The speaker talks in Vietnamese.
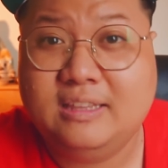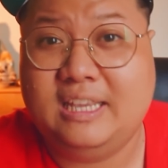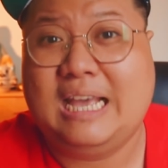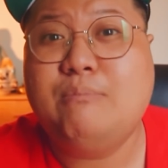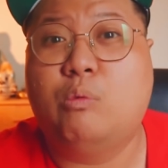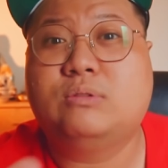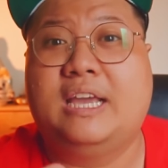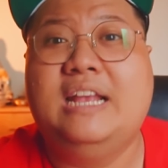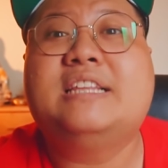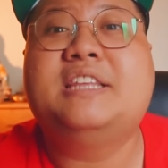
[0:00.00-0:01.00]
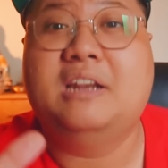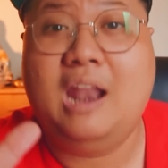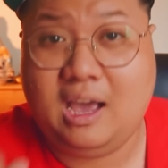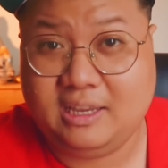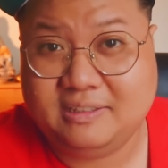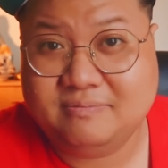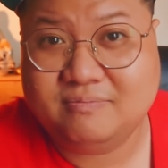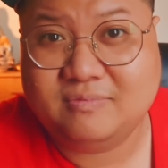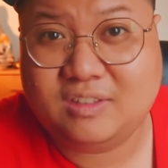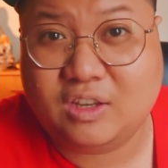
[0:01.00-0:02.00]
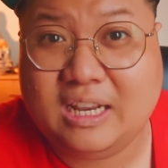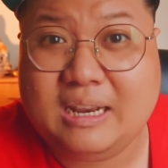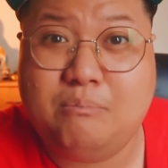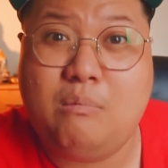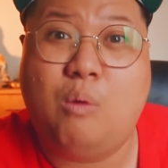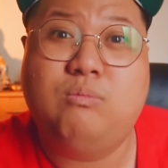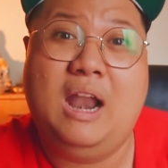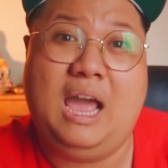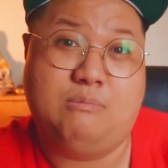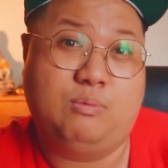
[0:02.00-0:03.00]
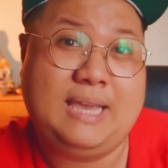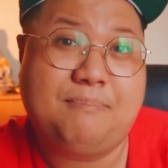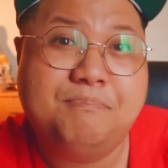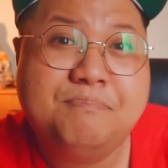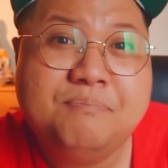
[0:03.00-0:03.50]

thì cái 1 tỷ là tiền lời cho nên là một lời 100